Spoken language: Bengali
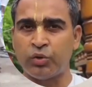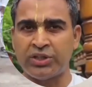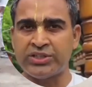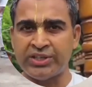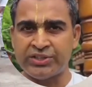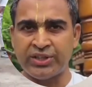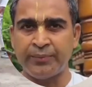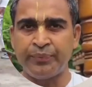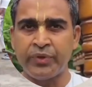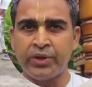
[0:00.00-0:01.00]
করতে চাইছি না
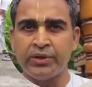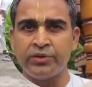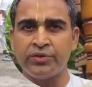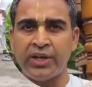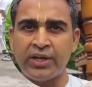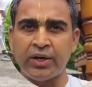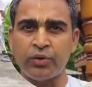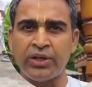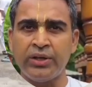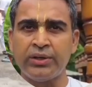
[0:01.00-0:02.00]
তো সেই
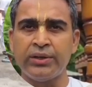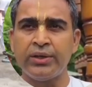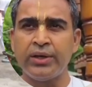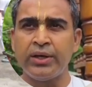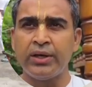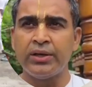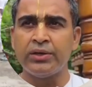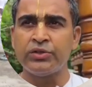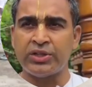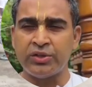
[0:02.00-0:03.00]
কারণে
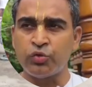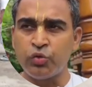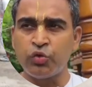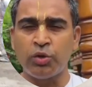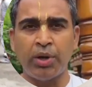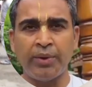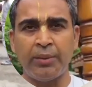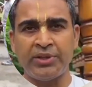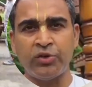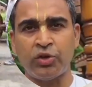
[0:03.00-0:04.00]
যাতে সুস্থভাবে
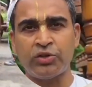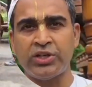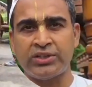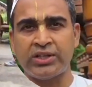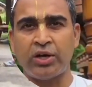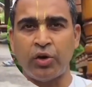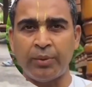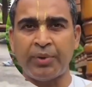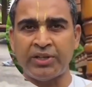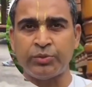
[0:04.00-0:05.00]
আমাদের রথযাত্রাটা হয়
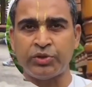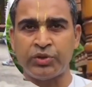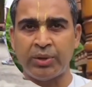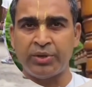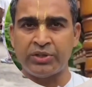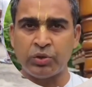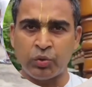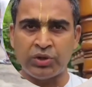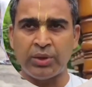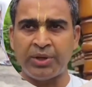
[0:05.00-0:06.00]
পাঁচ বছরে আমরা যেন
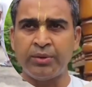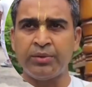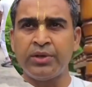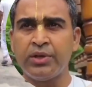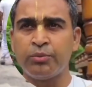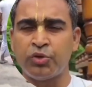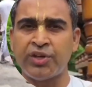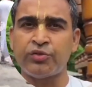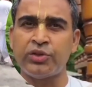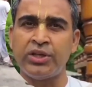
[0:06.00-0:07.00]
করতে পারি
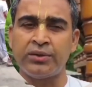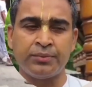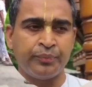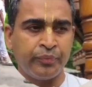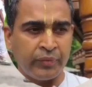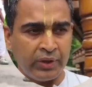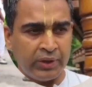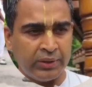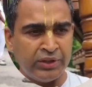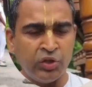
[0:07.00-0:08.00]
প্রশাসনের
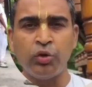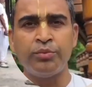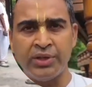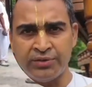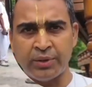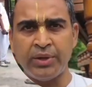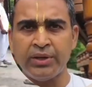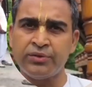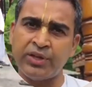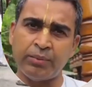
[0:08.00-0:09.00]
নিয়ম হিসেবে
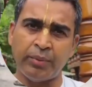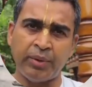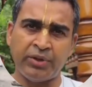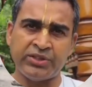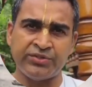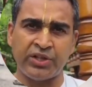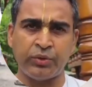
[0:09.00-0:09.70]
সেইভাবে আমরা চেষ্টা